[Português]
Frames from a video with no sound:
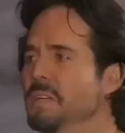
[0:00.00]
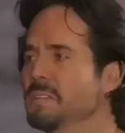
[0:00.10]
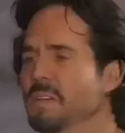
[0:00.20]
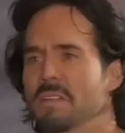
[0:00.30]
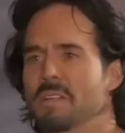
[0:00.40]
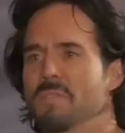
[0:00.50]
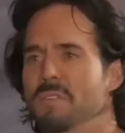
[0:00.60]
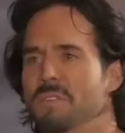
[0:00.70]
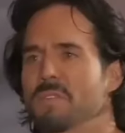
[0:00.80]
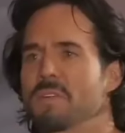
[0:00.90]
Até que você
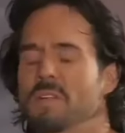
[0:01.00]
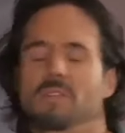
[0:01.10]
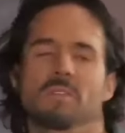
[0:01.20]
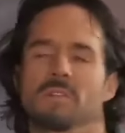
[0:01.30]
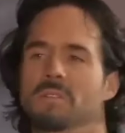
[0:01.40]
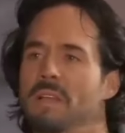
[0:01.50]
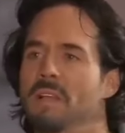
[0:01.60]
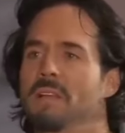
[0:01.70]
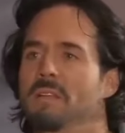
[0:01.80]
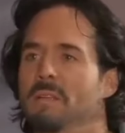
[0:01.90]
foi embora chorando do
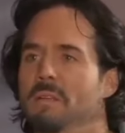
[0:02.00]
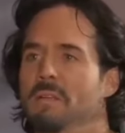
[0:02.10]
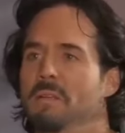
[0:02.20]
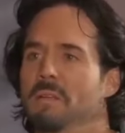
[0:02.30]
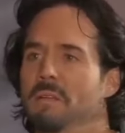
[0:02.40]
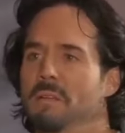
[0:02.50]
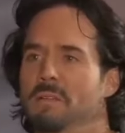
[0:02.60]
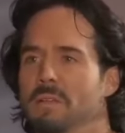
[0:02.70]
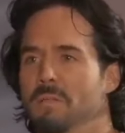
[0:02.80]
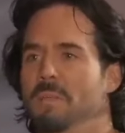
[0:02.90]
hotel
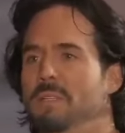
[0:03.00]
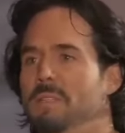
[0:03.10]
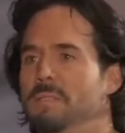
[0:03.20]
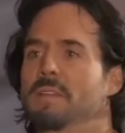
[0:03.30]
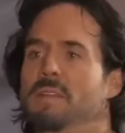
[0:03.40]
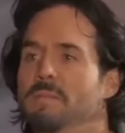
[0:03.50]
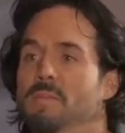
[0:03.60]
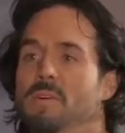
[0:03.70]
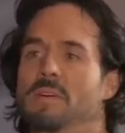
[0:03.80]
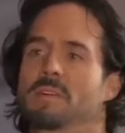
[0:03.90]
e se transformou na
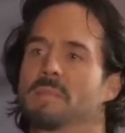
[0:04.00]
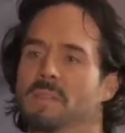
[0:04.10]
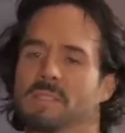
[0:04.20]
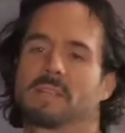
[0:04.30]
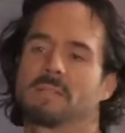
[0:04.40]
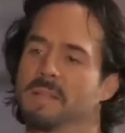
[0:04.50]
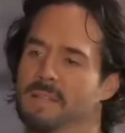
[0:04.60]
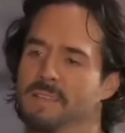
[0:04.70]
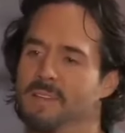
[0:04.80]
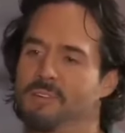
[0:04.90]
mulher mais
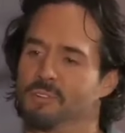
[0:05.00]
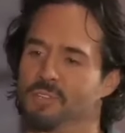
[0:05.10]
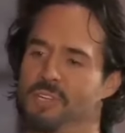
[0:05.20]
desalmada que eu já